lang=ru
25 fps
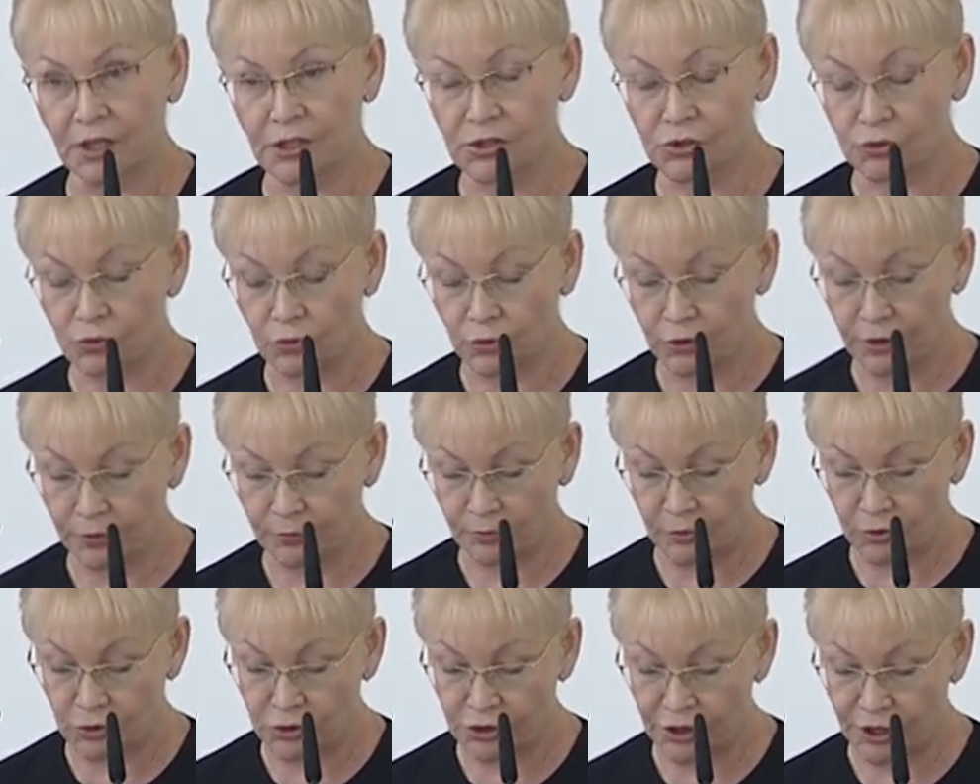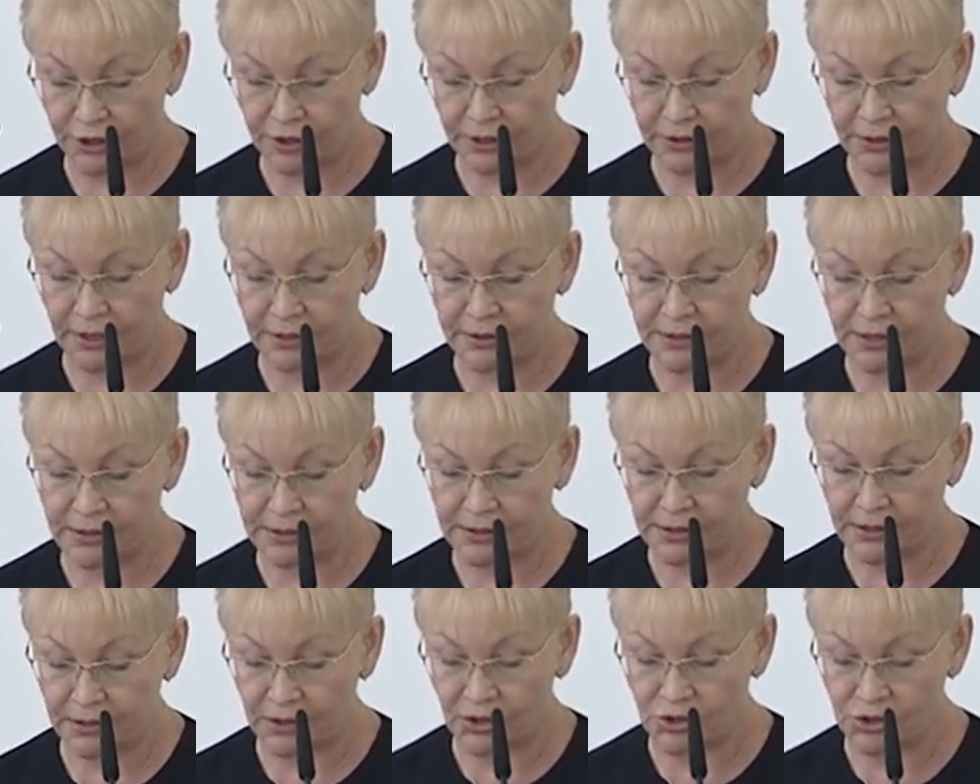расходы бюджета на
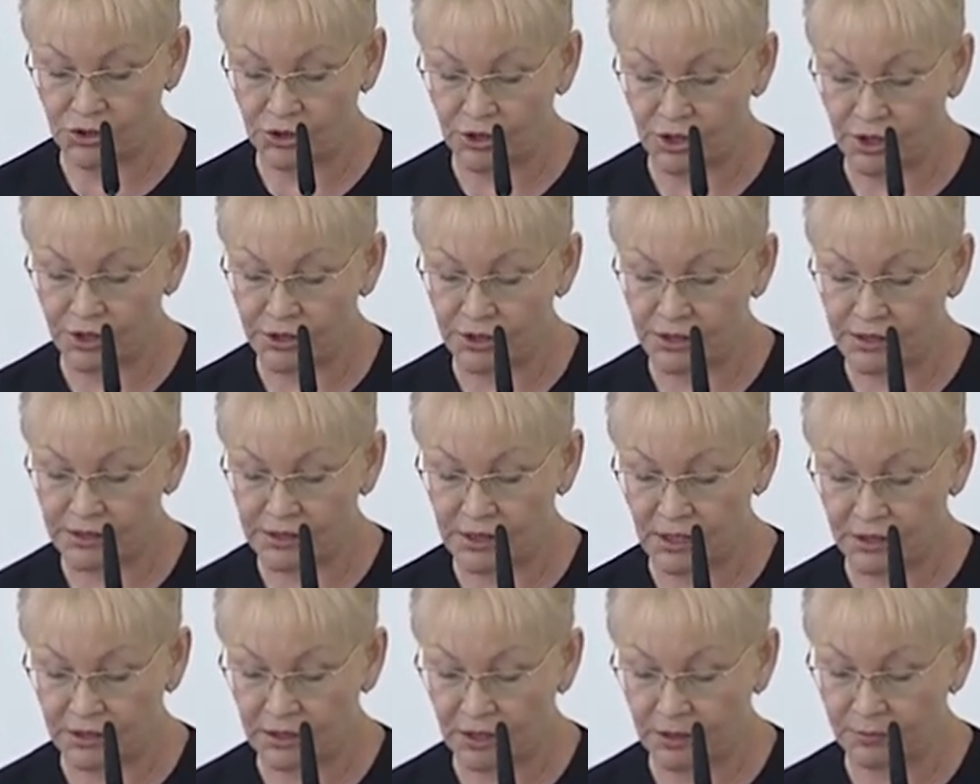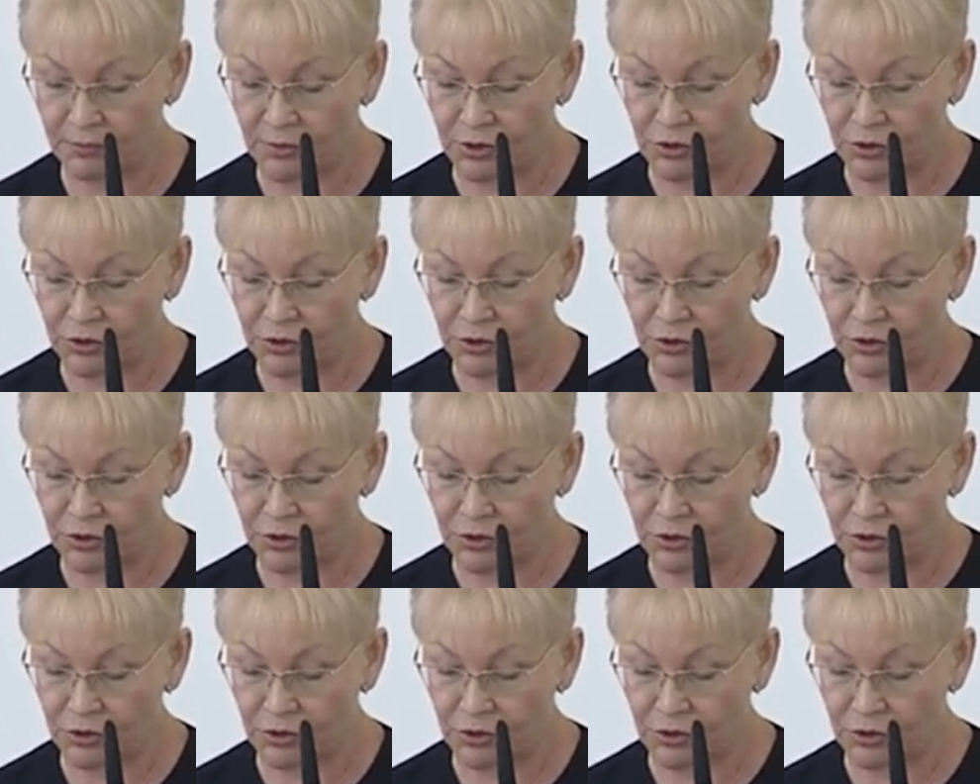10,4